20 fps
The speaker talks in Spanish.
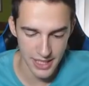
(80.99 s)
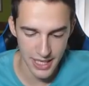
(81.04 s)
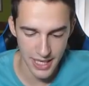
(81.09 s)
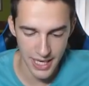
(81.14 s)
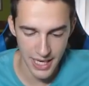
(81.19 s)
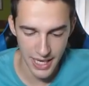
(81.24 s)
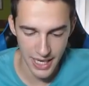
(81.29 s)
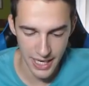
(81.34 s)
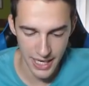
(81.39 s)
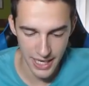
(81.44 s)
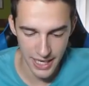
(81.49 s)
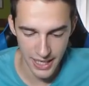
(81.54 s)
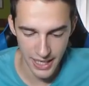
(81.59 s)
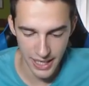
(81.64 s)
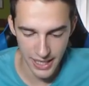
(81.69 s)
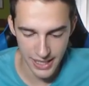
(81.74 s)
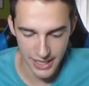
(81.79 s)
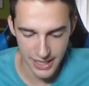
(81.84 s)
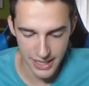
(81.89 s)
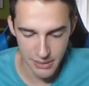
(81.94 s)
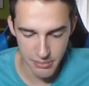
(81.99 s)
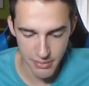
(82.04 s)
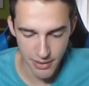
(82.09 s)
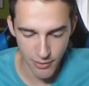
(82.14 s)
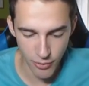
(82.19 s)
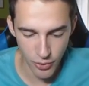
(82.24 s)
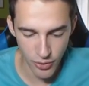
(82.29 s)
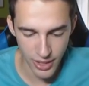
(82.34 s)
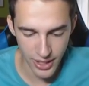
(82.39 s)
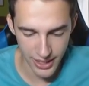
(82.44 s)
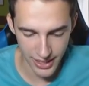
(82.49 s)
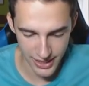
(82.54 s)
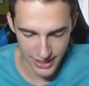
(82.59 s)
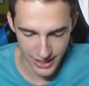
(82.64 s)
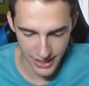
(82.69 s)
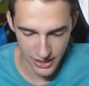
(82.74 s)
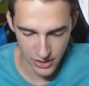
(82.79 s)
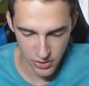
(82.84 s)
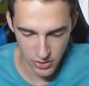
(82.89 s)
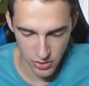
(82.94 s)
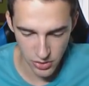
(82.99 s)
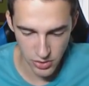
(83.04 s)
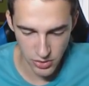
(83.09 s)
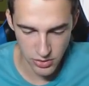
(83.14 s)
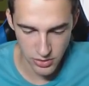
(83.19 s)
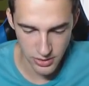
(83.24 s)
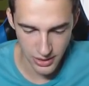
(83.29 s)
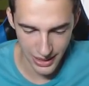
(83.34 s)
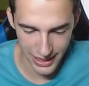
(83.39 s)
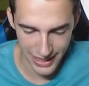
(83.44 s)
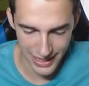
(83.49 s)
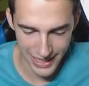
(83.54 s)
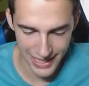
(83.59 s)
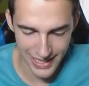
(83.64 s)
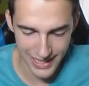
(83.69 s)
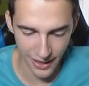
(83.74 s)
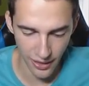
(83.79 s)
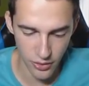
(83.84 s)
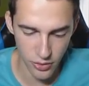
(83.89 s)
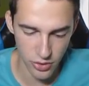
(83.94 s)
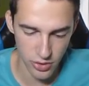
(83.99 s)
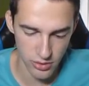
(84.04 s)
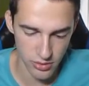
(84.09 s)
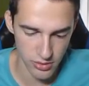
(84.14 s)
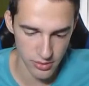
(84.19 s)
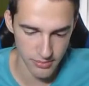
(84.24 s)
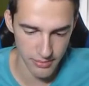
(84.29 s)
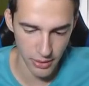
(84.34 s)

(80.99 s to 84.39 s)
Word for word: Eh, aquí me voy a quedar con el leñador.